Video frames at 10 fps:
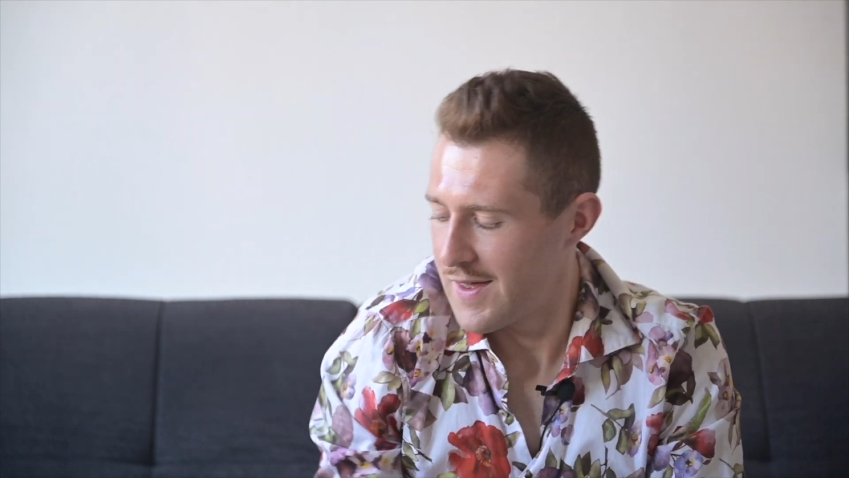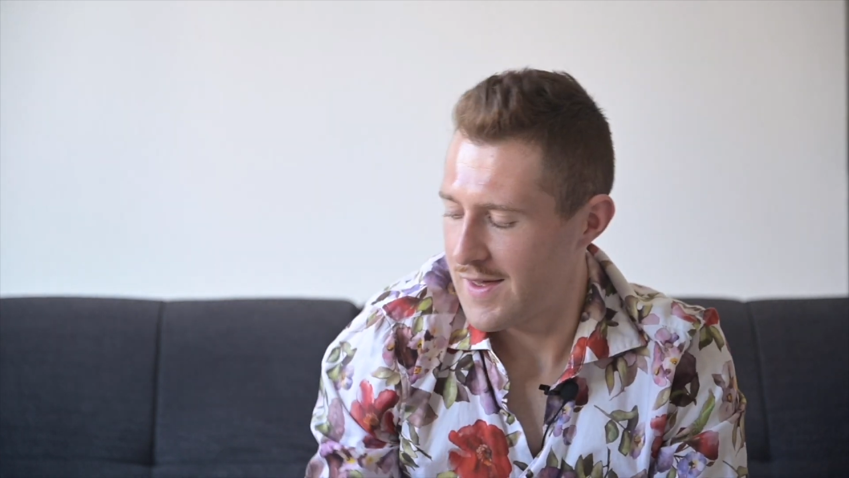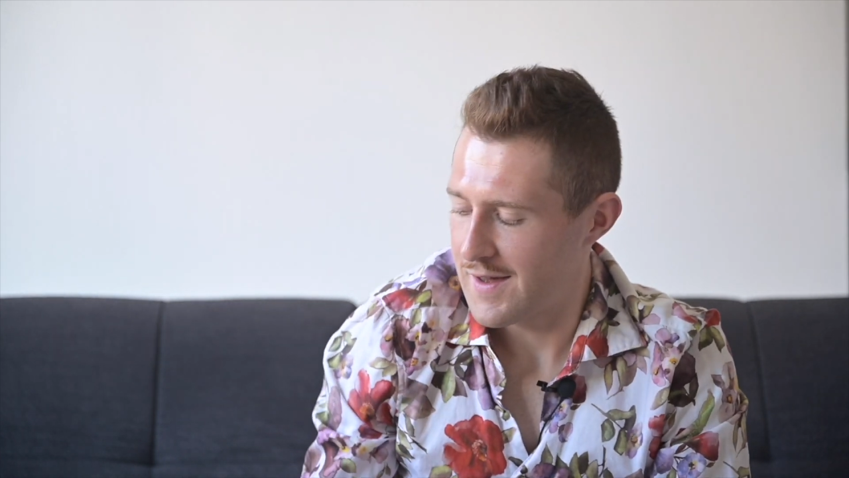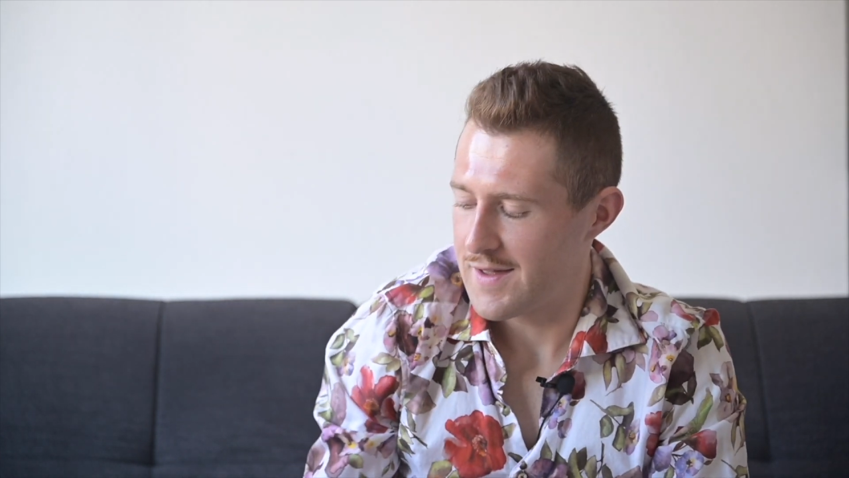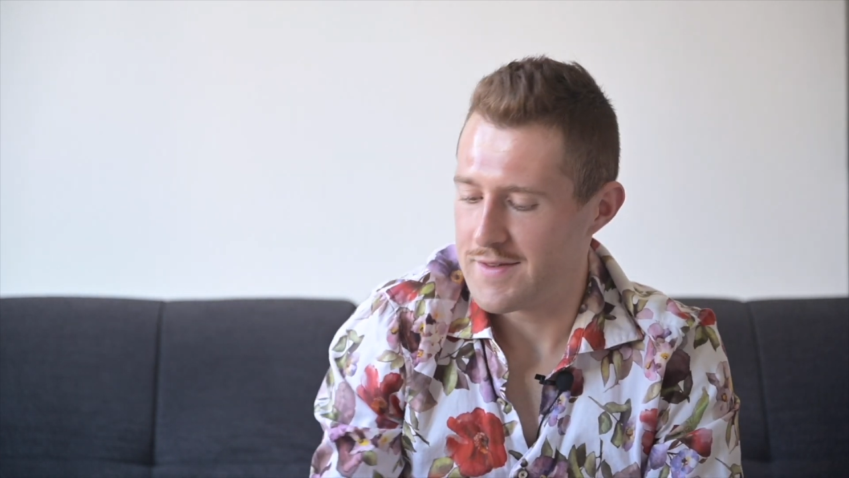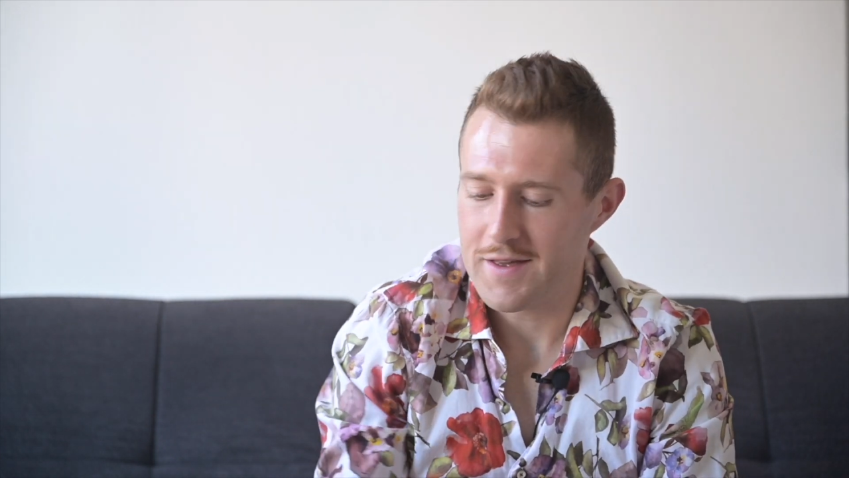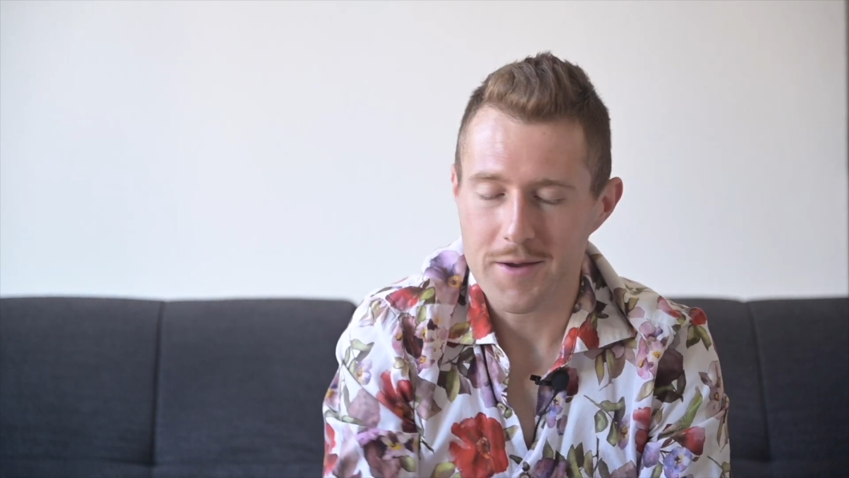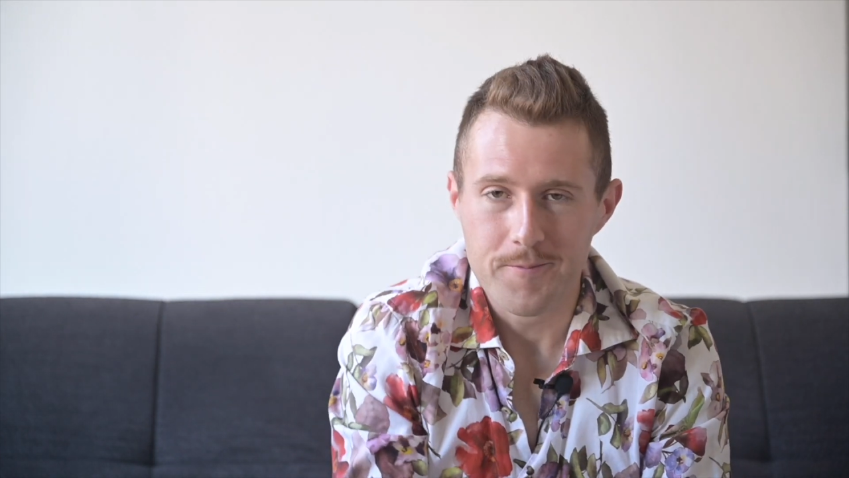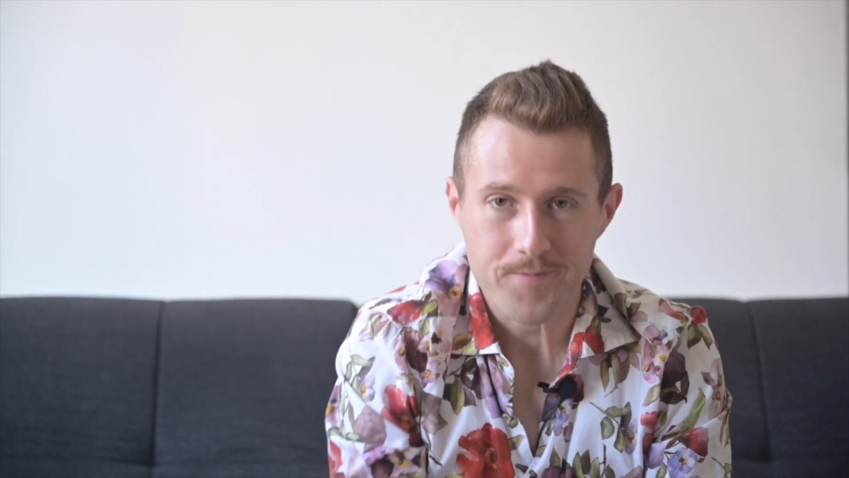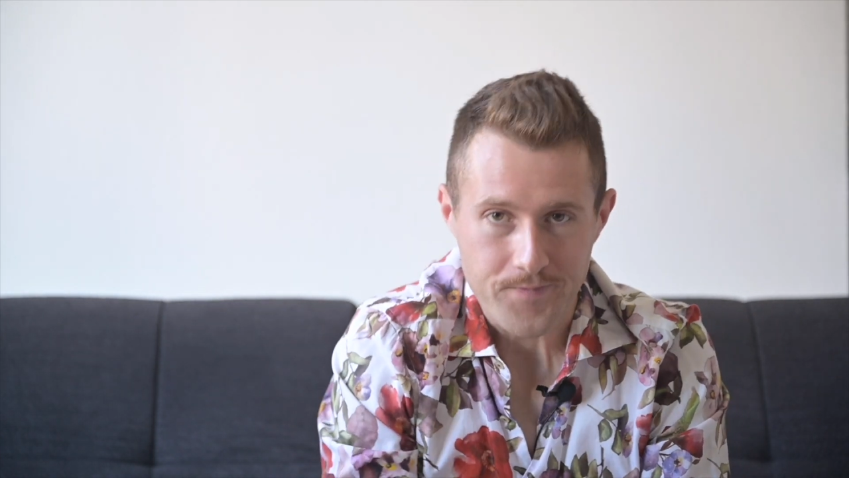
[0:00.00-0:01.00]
Ja, kein Ding.